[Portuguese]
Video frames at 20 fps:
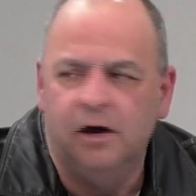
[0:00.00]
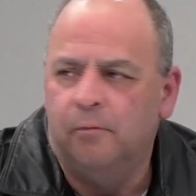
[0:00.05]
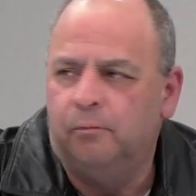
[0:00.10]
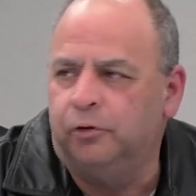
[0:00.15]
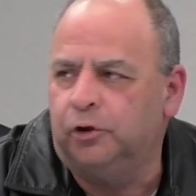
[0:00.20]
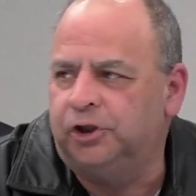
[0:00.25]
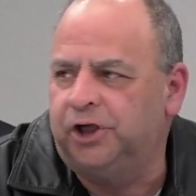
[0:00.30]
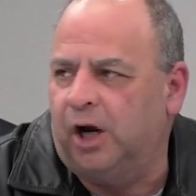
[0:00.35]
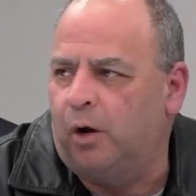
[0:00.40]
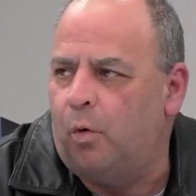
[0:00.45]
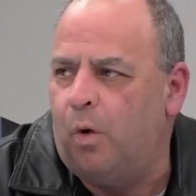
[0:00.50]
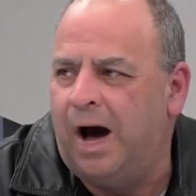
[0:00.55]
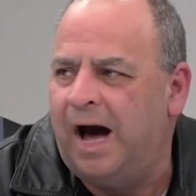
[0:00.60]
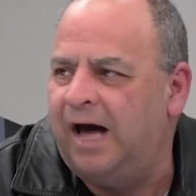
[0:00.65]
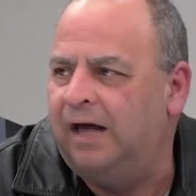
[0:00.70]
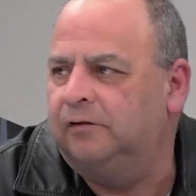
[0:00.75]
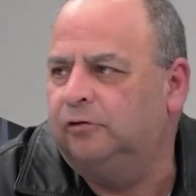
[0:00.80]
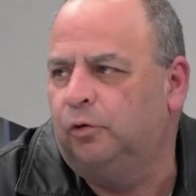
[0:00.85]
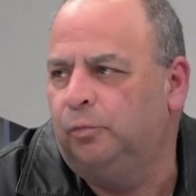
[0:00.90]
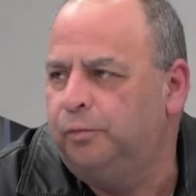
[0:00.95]
por
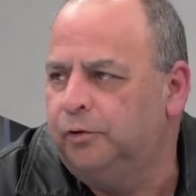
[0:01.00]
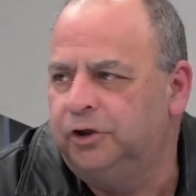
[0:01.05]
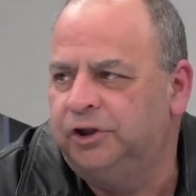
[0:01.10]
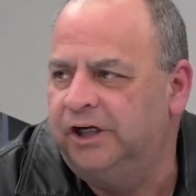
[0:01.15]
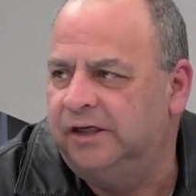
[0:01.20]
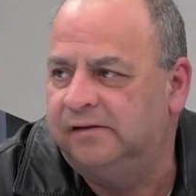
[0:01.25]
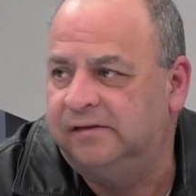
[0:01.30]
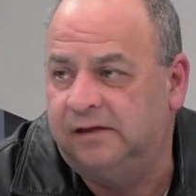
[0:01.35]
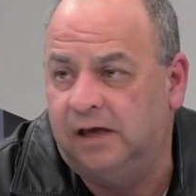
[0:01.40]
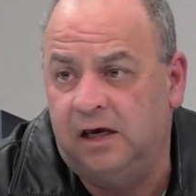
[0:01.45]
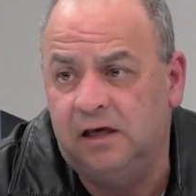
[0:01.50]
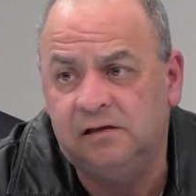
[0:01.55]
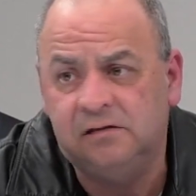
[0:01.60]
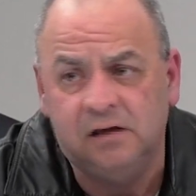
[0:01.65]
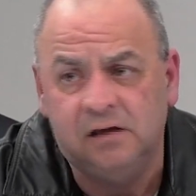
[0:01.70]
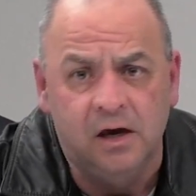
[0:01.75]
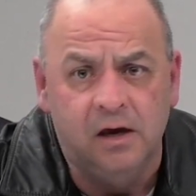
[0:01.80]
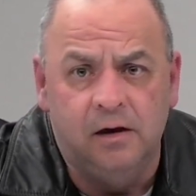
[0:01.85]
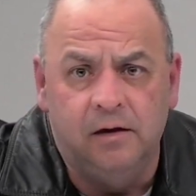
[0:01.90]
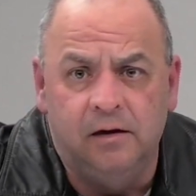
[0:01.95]
G4, por G6,
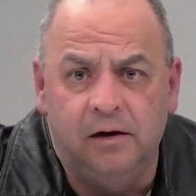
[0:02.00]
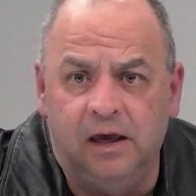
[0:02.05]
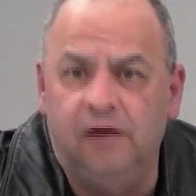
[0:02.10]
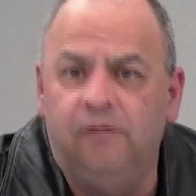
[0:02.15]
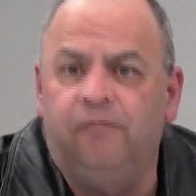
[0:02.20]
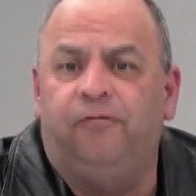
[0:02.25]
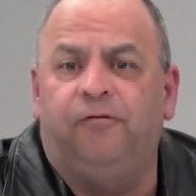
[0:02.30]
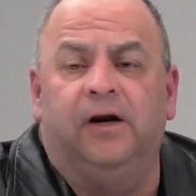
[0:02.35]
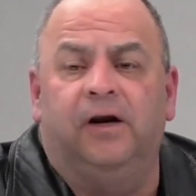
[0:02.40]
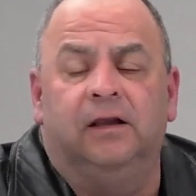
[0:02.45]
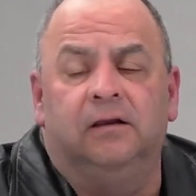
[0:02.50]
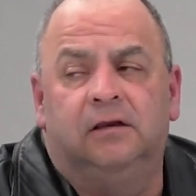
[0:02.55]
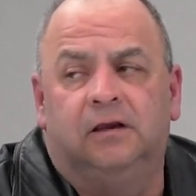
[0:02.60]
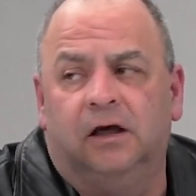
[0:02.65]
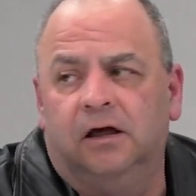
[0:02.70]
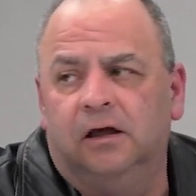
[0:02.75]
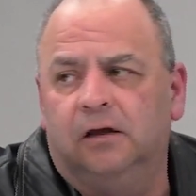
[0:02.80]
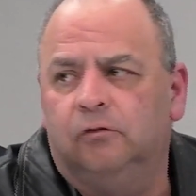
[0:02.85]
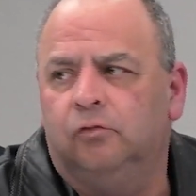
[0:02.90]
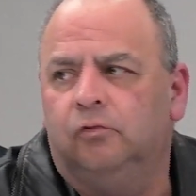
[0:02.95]

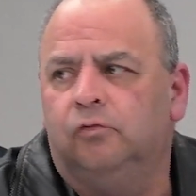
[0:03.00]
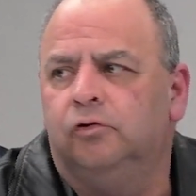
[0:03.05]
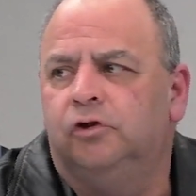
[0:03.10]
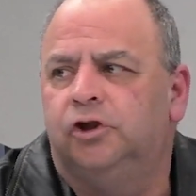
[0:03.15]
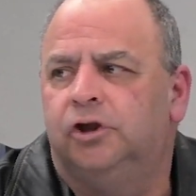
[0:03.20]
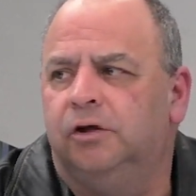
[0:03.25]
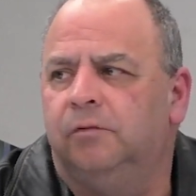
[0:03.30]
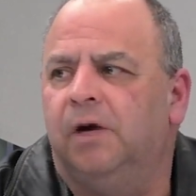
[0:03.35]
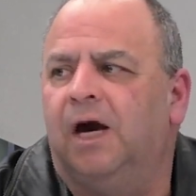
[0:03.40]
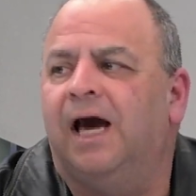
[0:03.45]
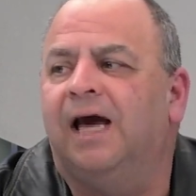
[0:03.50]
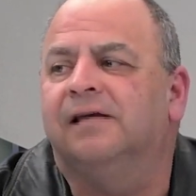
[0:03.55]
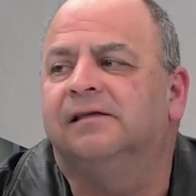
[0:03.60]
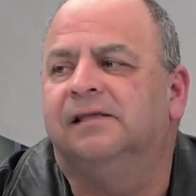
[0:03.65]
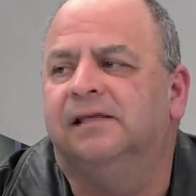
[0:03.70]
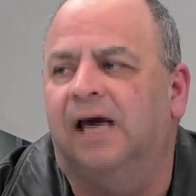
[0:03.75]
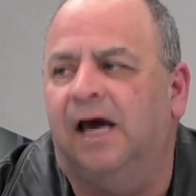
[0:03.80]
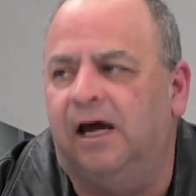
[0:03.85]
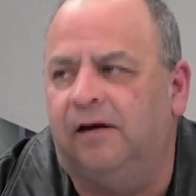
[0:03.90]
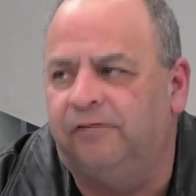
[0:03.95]
enfrentando o time
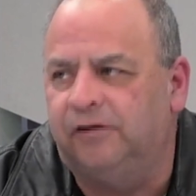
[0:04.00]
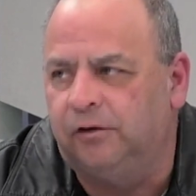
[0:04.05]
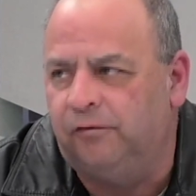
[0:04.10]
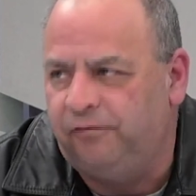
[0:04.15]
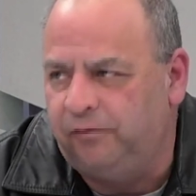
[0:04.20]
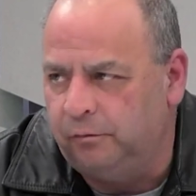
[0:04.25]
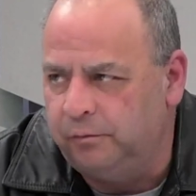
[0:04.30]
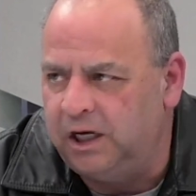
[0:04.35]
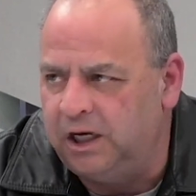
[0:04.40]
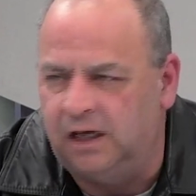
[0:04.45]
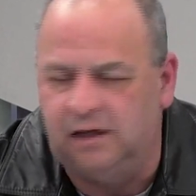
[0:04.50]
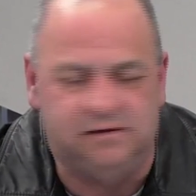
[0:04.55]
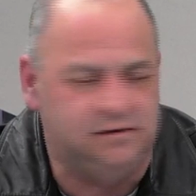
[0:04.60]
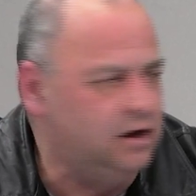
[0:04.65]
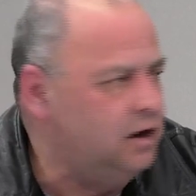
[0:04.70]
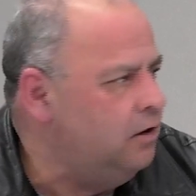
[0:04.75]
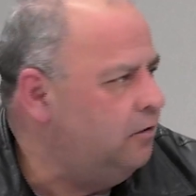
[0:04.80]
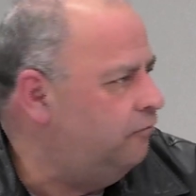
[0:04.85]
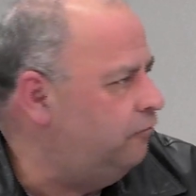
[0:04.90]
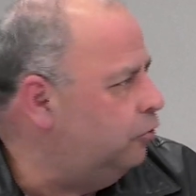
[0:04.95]
reserva do Fluminense.
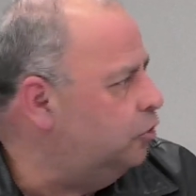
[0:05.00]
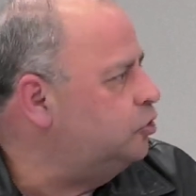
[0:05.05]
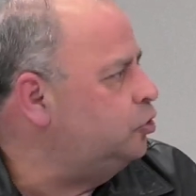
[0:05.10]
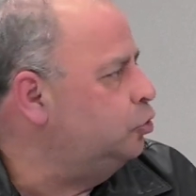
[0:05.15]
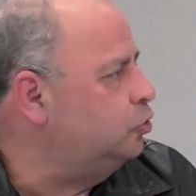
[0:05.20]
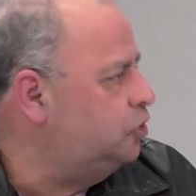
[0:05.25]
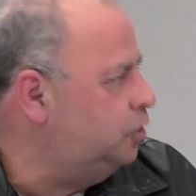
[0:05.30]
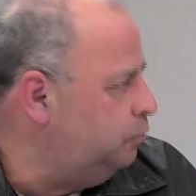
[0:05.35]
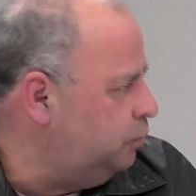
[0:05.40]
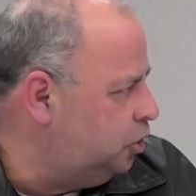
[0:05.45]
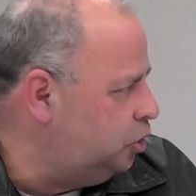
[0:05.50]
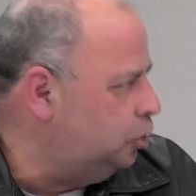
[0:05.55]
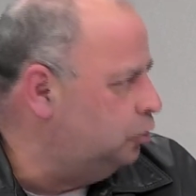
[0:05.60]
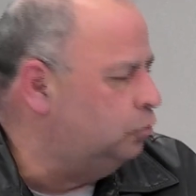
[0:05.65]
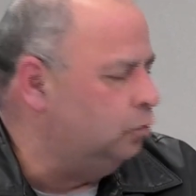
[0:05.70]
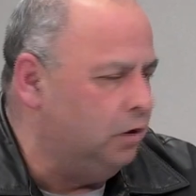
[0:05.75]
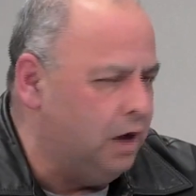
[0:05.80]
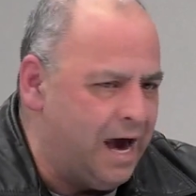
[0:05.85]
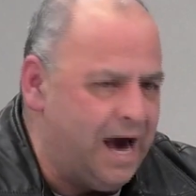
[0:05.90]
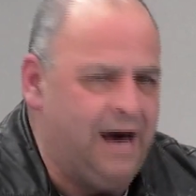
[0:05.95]
Fosse o time
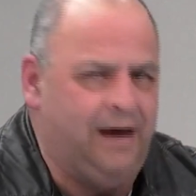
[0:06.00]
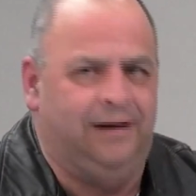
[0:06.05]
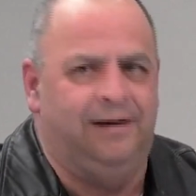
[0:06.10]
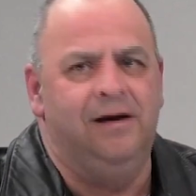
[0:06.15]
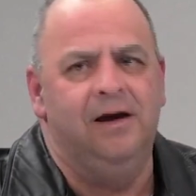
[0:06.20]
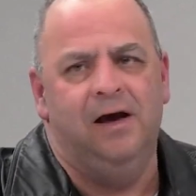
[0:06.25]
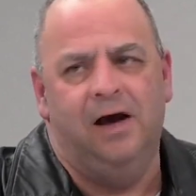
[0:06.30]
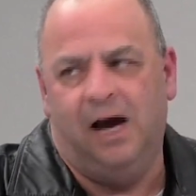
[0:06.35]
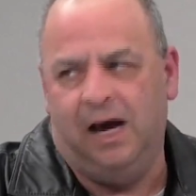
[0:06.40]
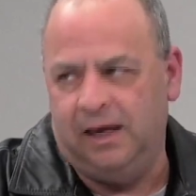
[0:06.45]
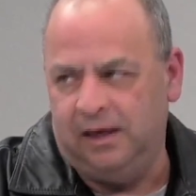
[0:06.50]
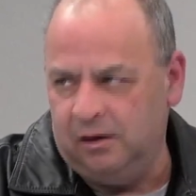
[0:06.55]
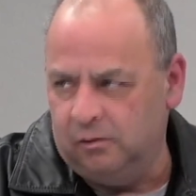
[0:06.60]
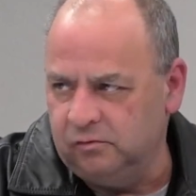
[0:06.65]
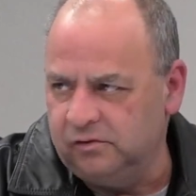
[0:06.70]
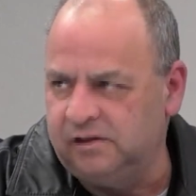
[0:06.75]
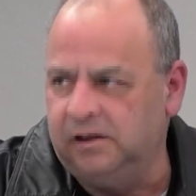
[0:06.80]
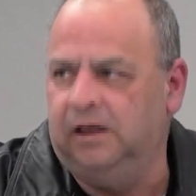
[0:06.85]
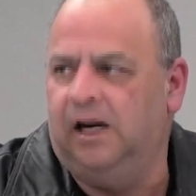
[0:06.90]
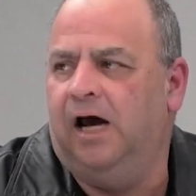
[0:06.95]
titular, Aí é um
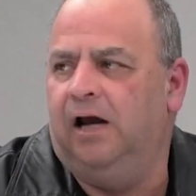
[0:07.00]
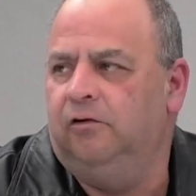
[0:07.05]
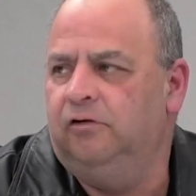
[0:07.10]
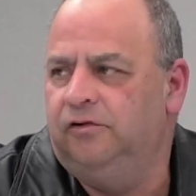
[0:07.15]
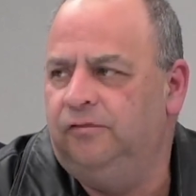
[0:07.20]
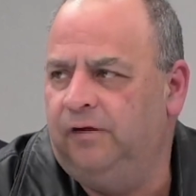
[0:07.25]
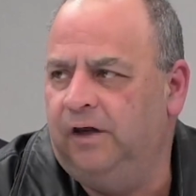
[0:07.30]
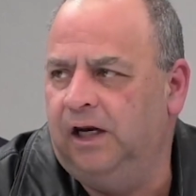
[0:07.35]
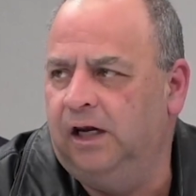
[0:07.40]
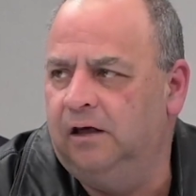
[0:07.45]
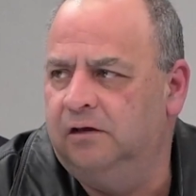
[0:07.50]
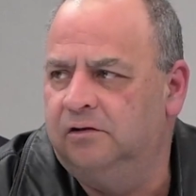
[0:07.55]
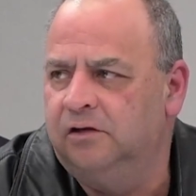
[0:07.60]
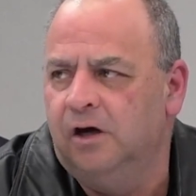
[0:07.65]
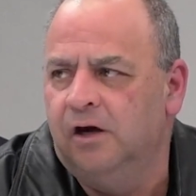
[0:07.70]
cenário diferente.